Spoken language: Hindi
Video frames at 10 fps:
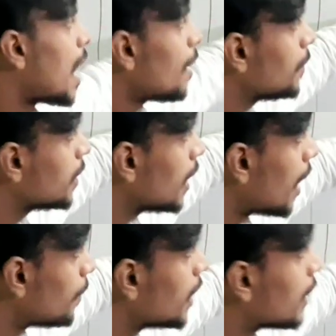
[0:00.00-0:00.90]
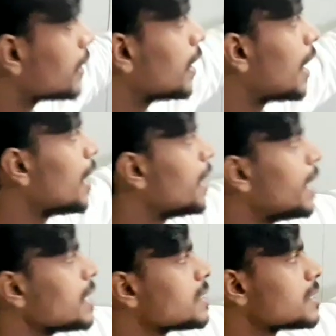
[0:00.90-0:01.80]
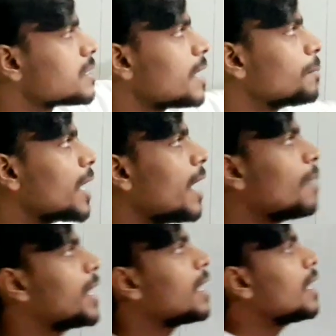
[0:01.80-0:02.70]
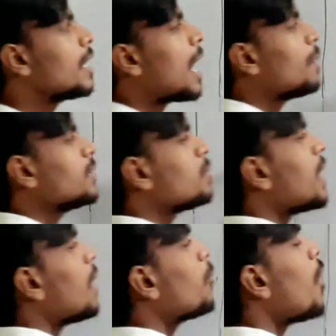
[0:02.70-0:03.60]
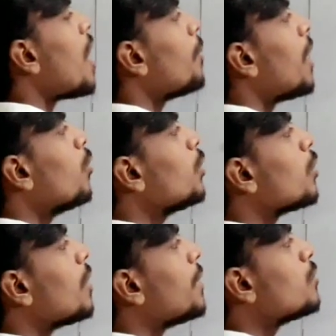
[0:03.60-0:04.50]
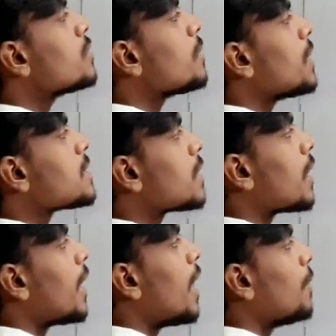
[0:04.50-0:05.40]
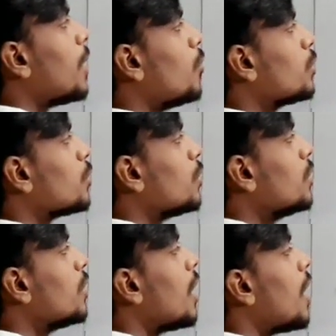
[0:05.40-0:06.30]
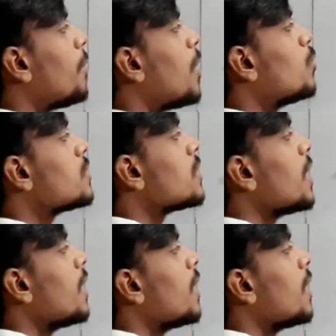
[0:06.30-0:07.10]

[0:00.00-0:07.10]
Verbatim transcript: अब ये हमने कर दिया नेक्स्ट स्टेप क्या है हमारा अब इस बार आपको अमाउंट को अमाउंट से प्लस करना है अमाउंट को अमाउंट से